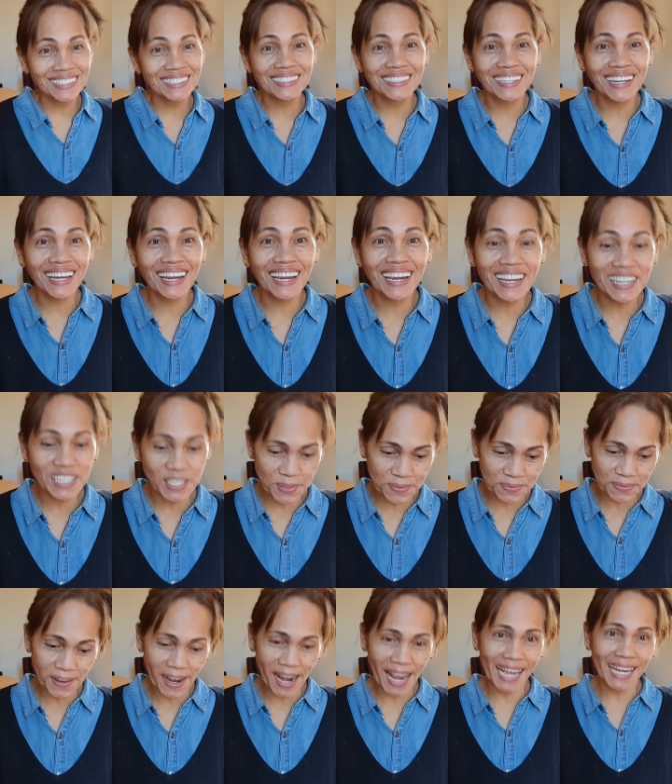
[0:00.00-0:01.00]
Today is
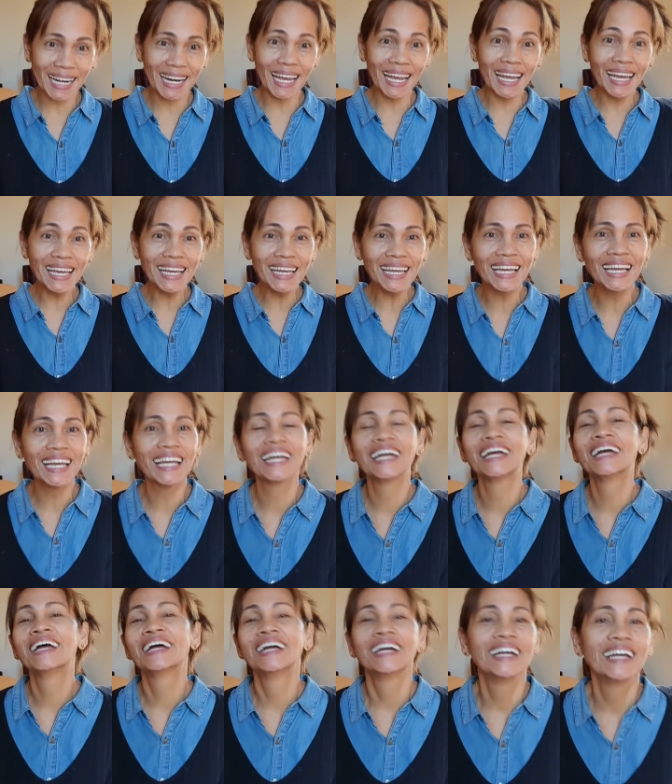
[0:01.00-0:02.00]
Friday
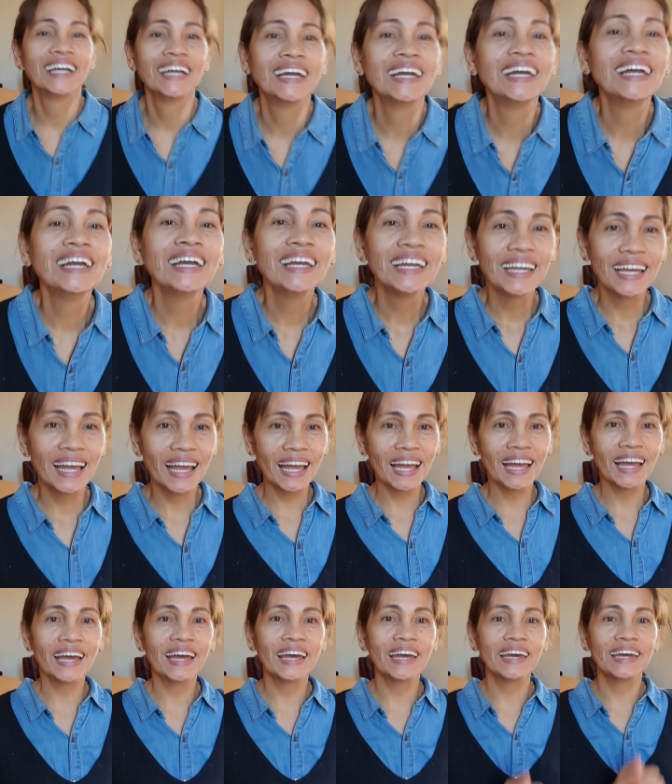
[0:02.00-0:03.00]

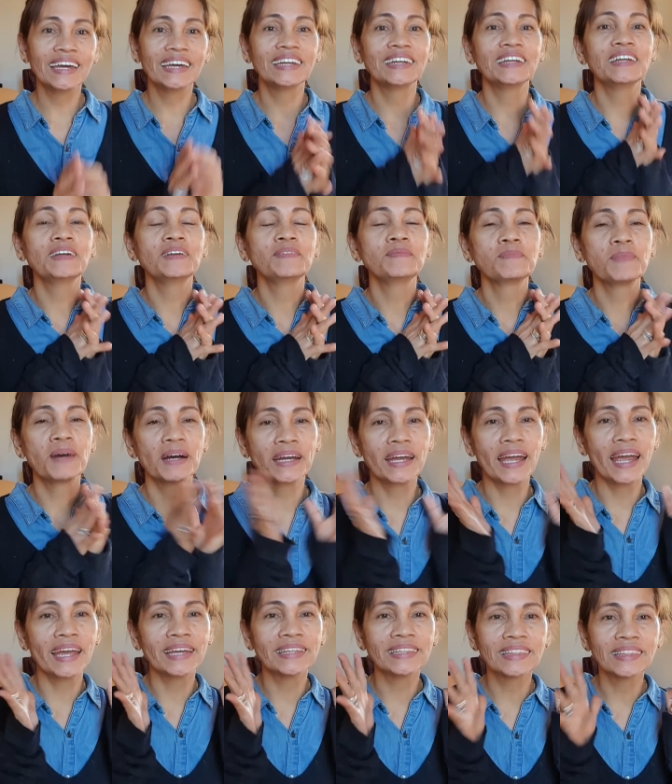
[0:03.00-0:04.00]
and my
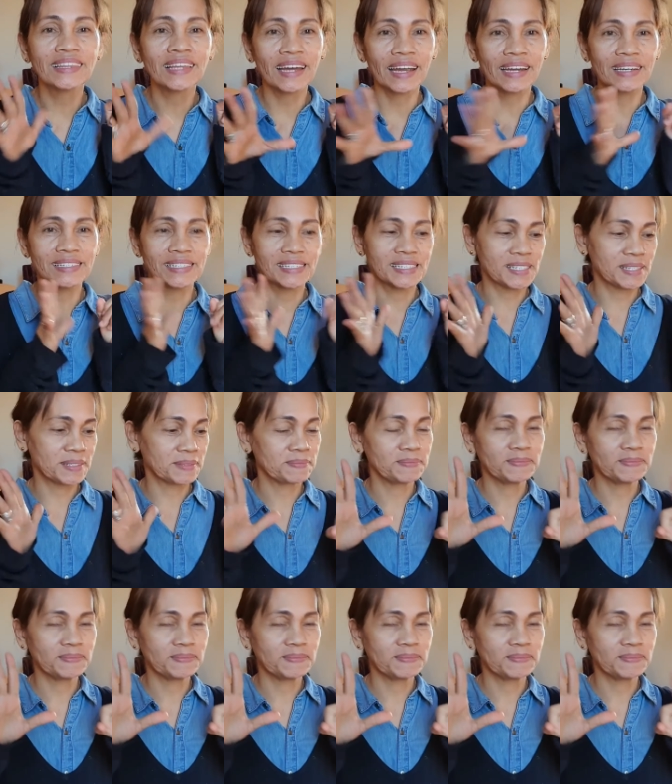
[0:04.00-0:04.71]
8 days.